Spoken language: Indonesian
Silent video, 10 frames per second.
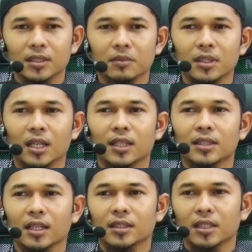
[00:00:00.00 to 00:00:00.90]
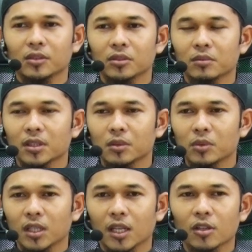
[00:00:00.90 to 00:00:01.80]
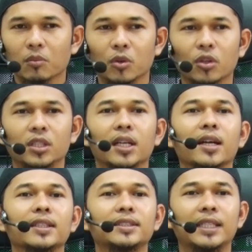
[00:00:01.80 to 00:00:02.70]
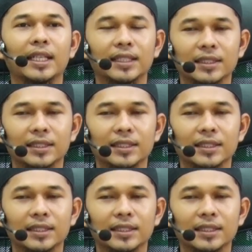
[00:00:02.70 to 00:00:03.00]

Diberikan takdir untuk bertemu dengan Ramadan yang kesian,